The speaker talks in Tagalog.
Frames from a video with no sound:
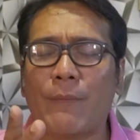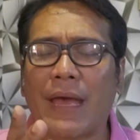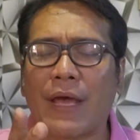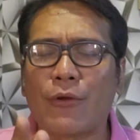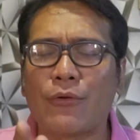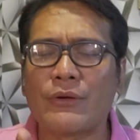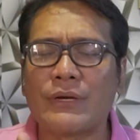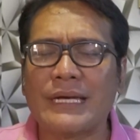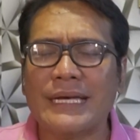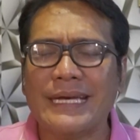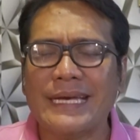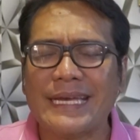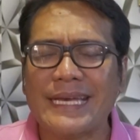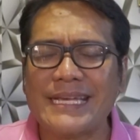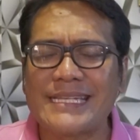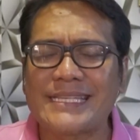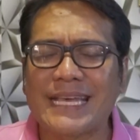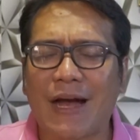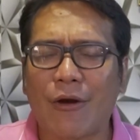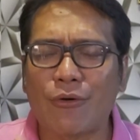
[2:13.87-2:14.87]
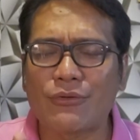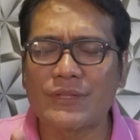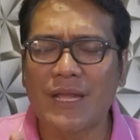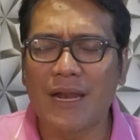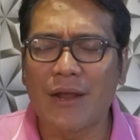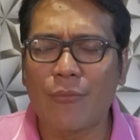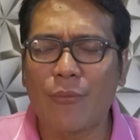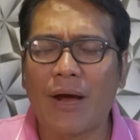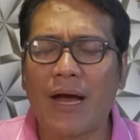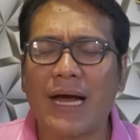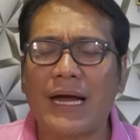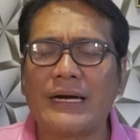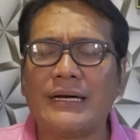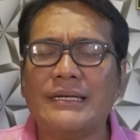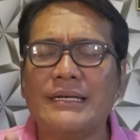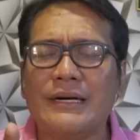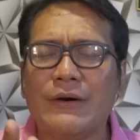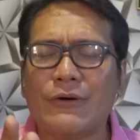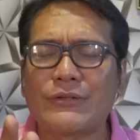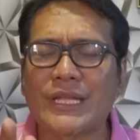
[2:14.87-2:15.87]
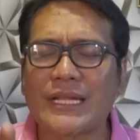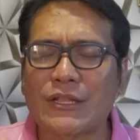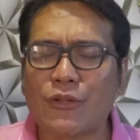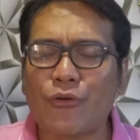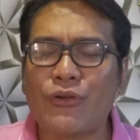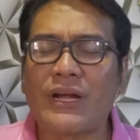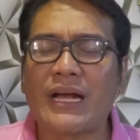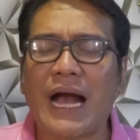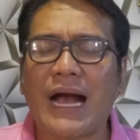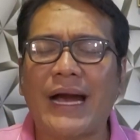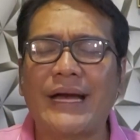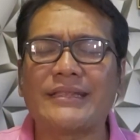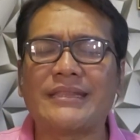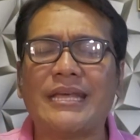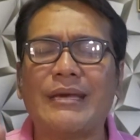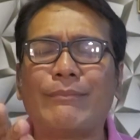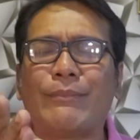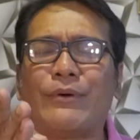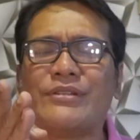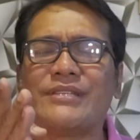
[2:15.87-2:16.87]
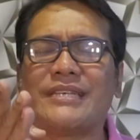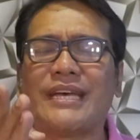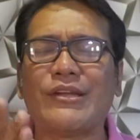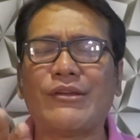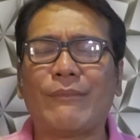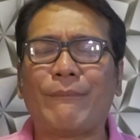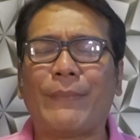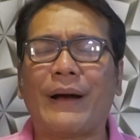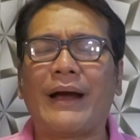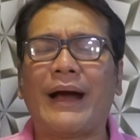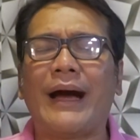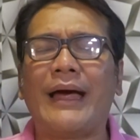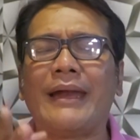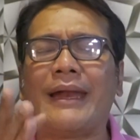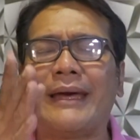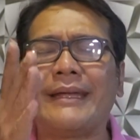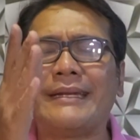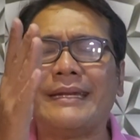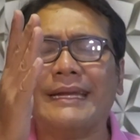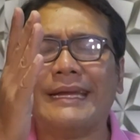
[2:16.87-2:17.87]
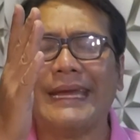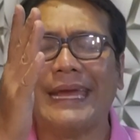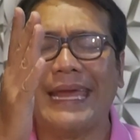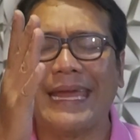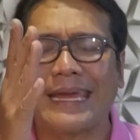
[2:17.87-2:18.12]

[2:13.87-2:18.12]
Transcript: kung merong isa o dalawa o tatlo nagkakatipon sa inyong pangalan,